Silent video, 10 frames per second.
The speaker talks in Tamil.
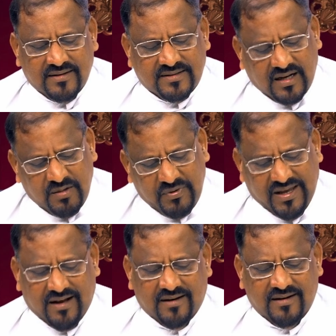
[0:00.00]

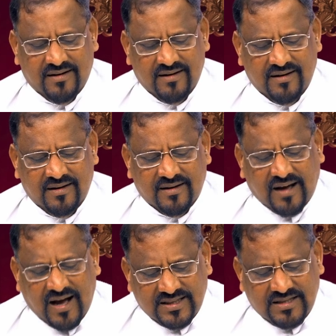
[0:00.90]
செலுமியல் செலுமியல்
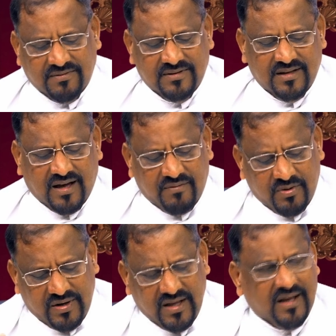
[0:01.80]
காத்து வந்து
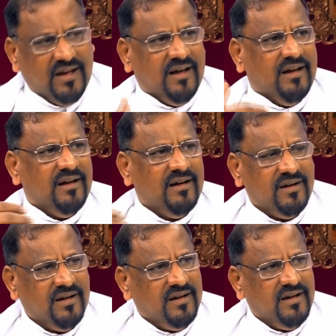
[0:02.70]
அவருடைய
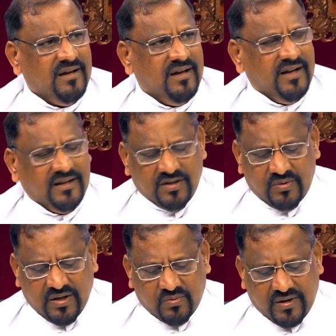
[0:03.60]

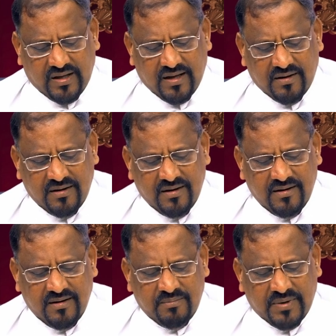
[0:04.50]
இனத்தினுடைய கொடியை
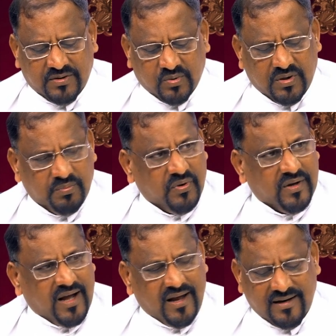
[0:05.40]
பிடித்து கொண்டு
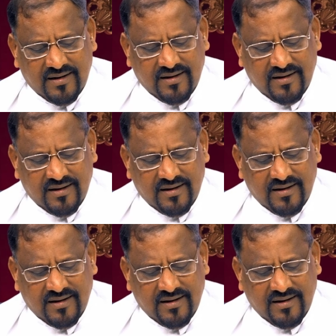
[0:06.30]
போகிறார்